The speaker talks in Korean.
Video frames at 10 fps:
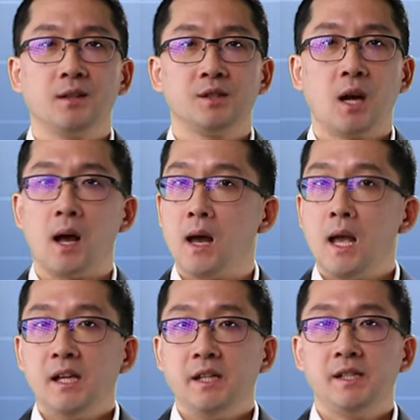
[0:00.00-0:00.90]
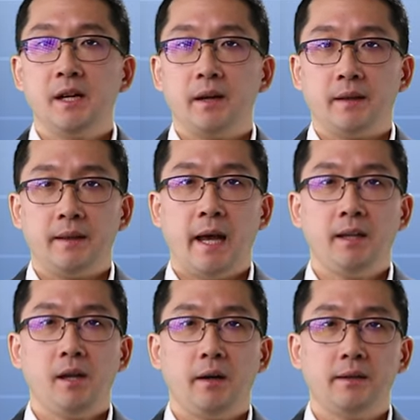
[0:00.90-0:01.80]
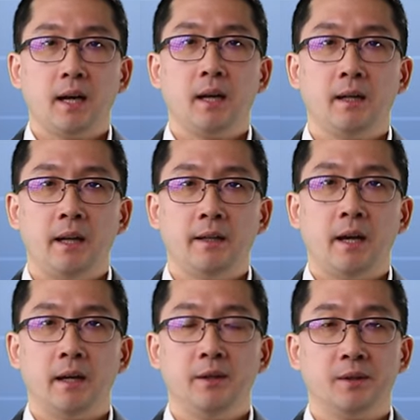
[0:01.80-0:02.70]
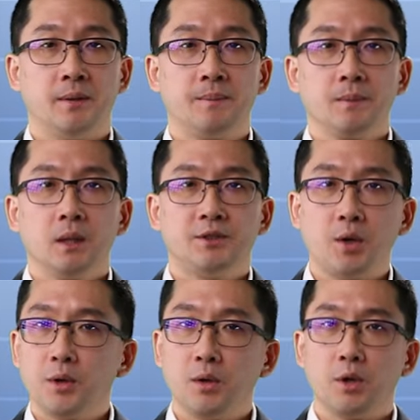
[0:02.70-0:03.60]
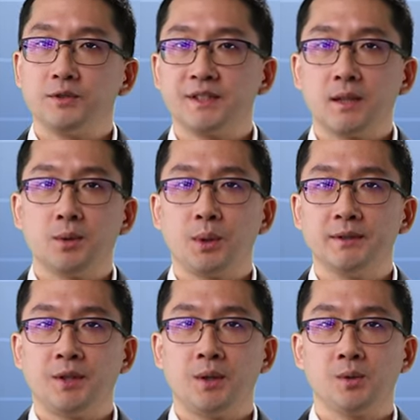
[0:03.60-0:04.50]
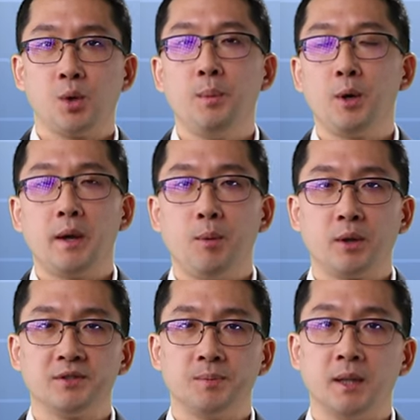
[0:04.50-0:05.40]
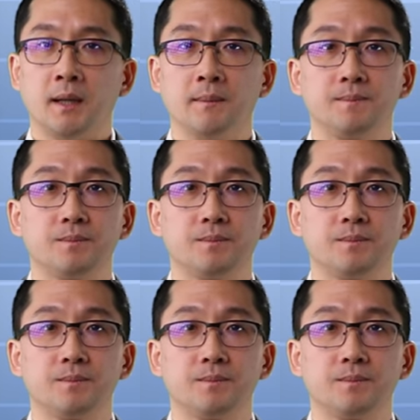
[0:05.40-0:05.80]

자, 이제 네안데르탈인에 대하여 성경 역사를 통해서 조명해 보겠습니다.